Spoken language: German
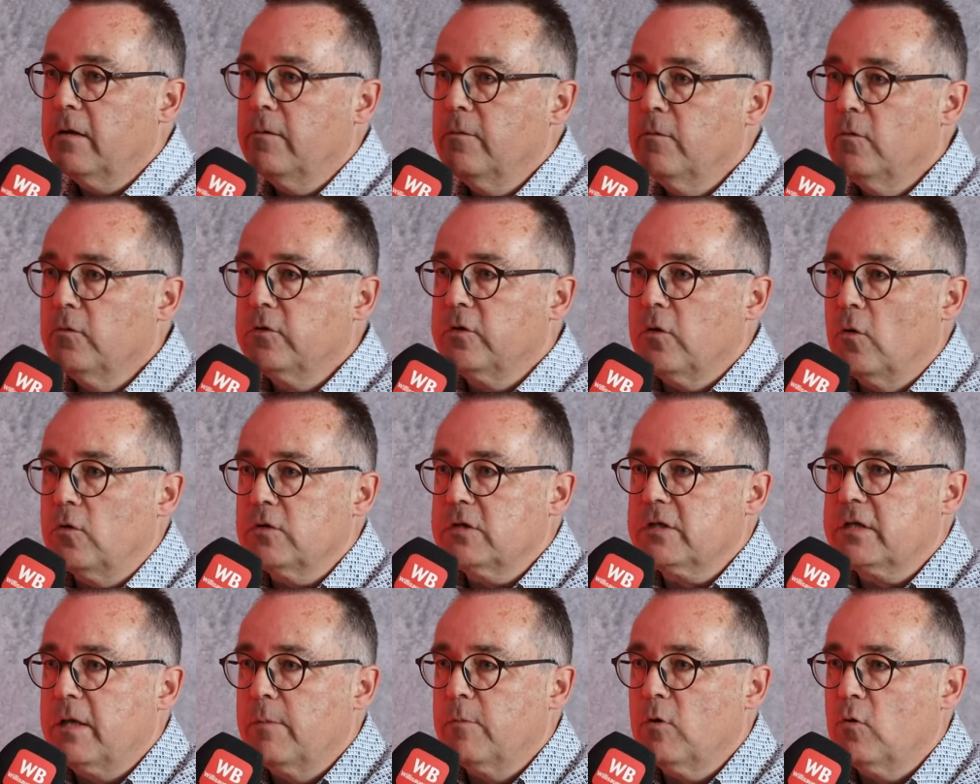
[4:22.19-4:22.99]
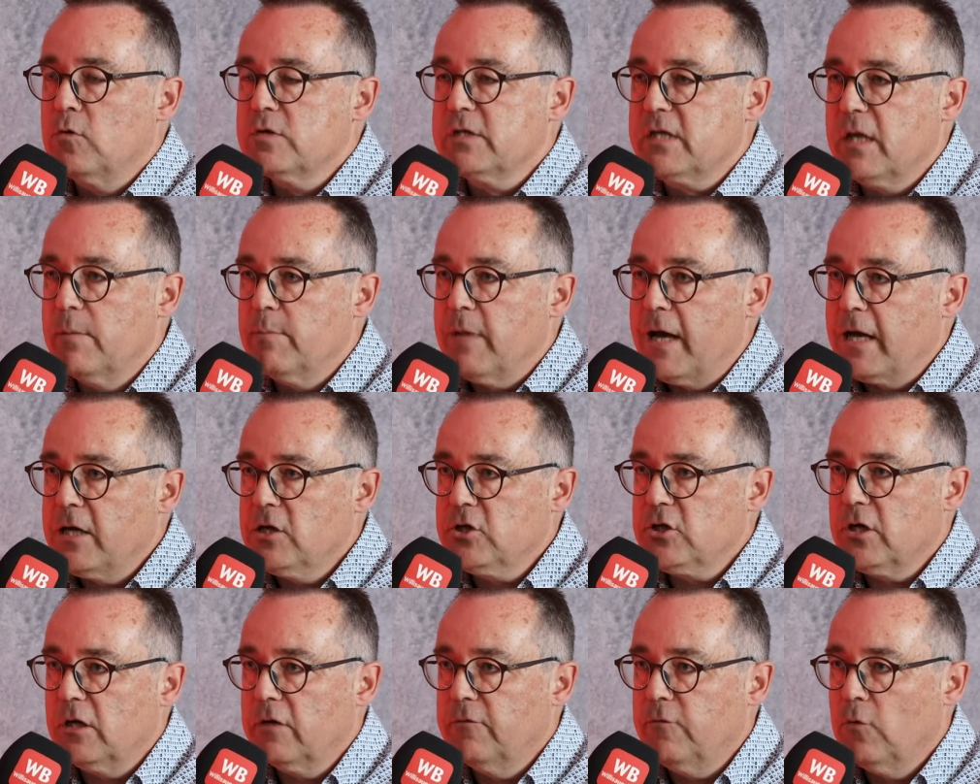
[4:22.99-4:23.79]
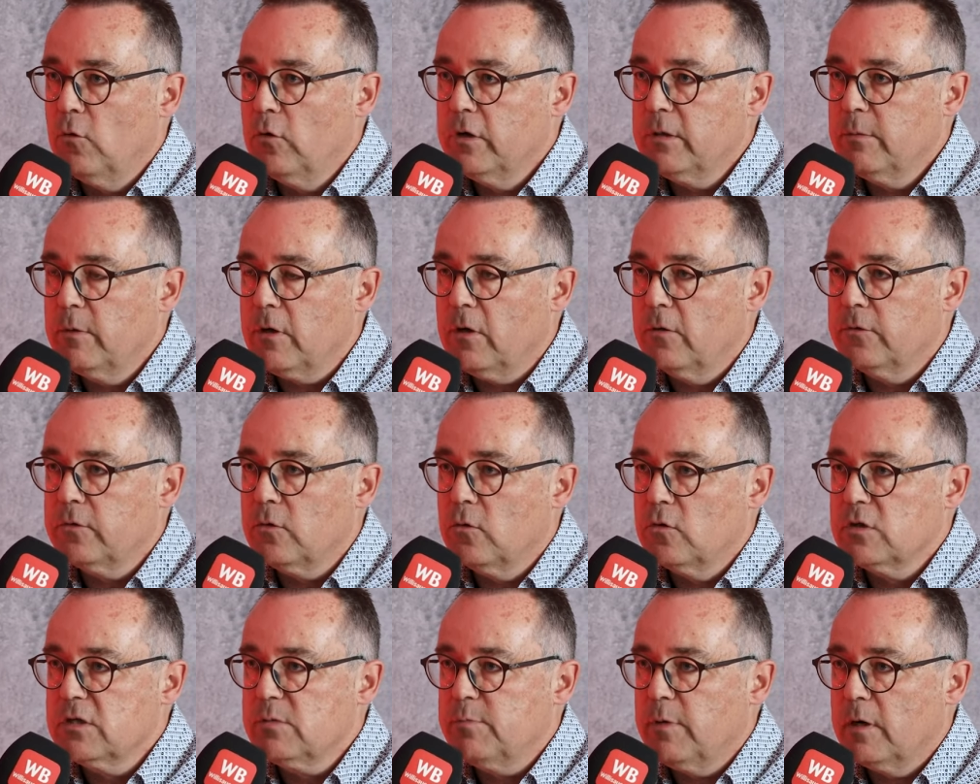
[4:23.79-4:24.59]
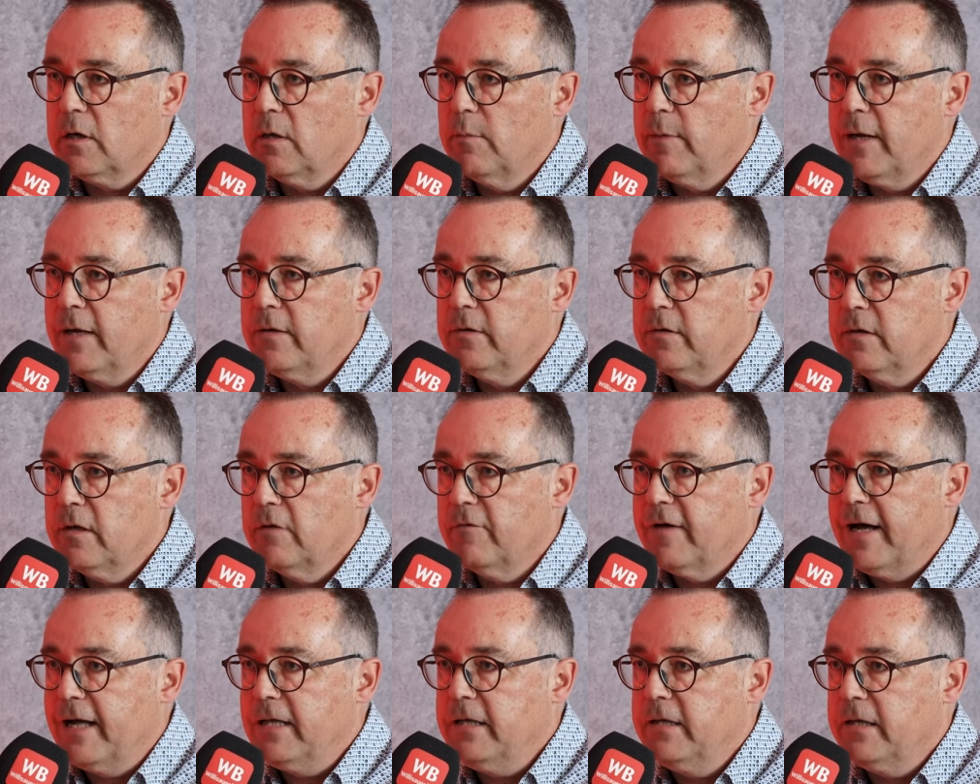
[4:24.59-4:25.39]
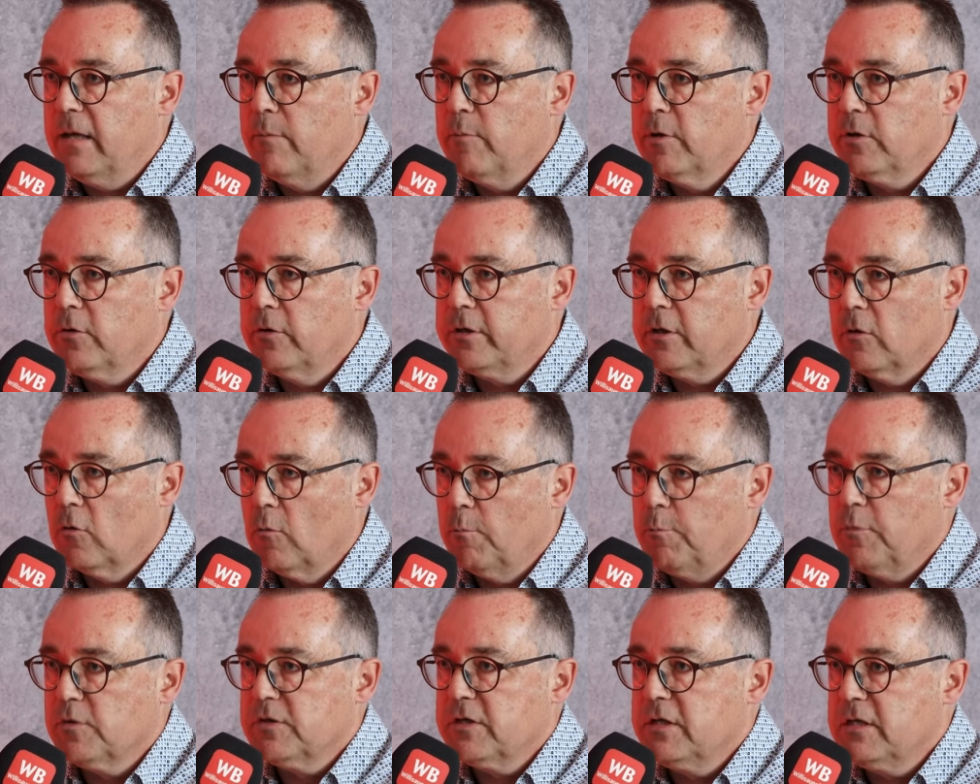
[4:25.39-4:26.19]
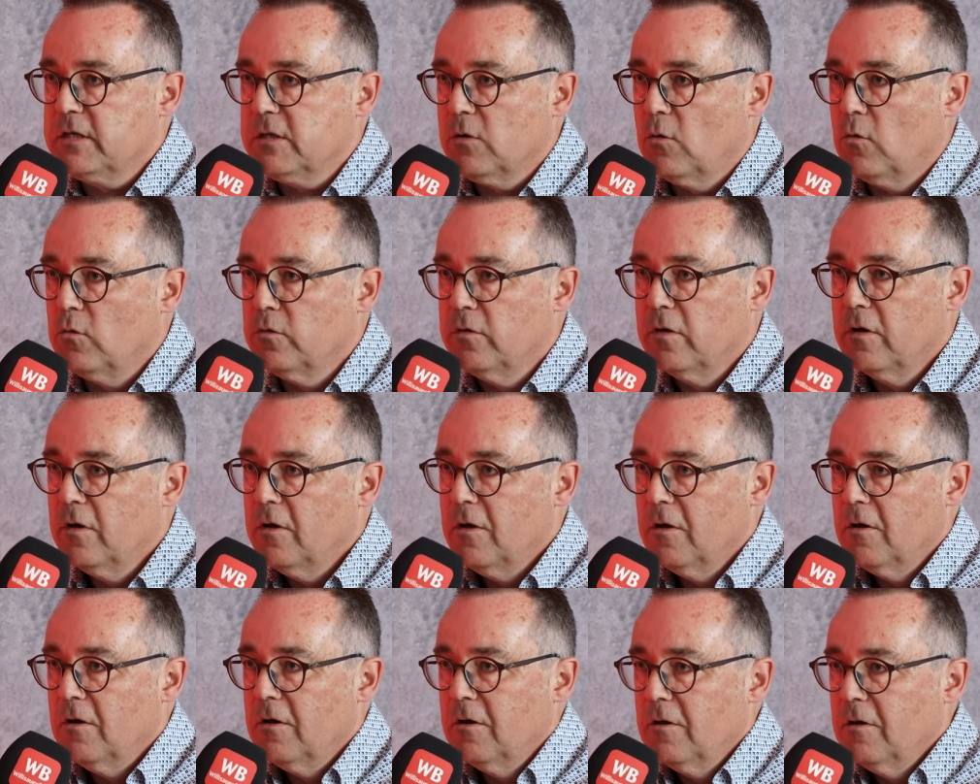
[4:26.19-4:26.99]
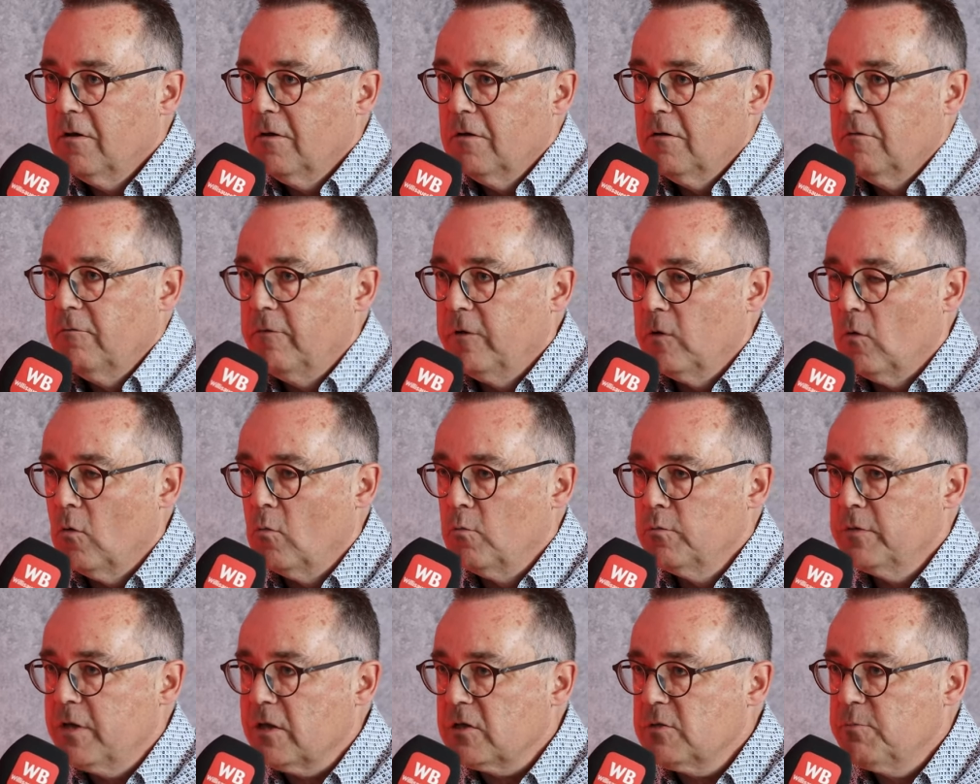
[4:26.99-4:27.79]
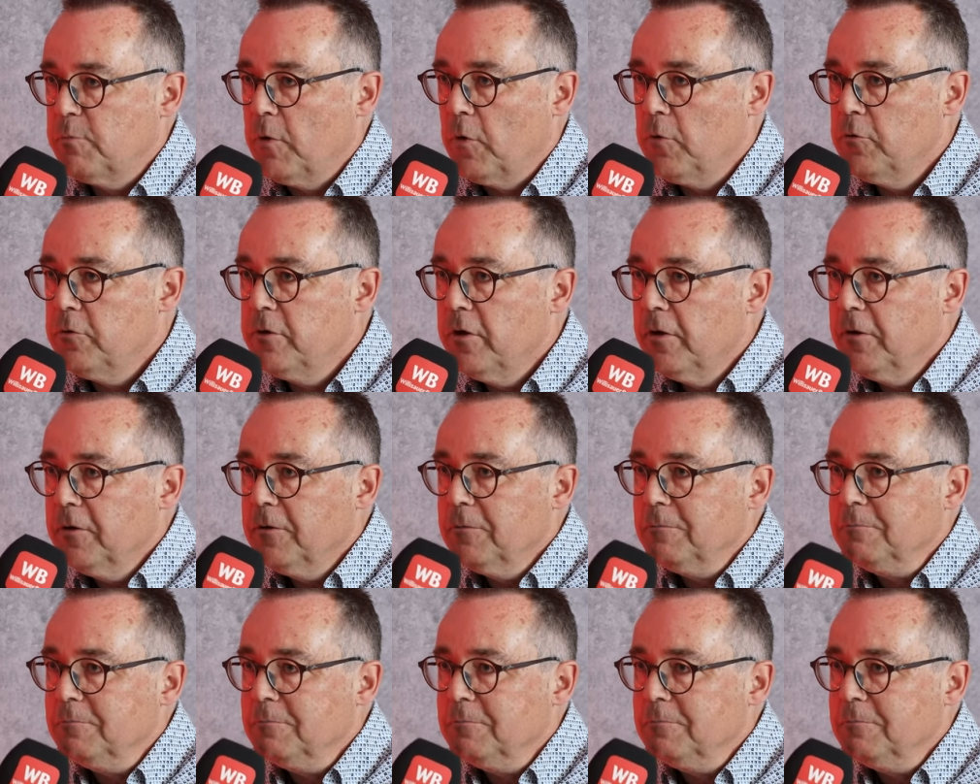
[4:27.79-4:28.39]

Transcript: Und trotzdem kommt es manchmal ein bisschen vor im Kantonsparlament, die wären immer noch in der Opposition. Warum das Bild?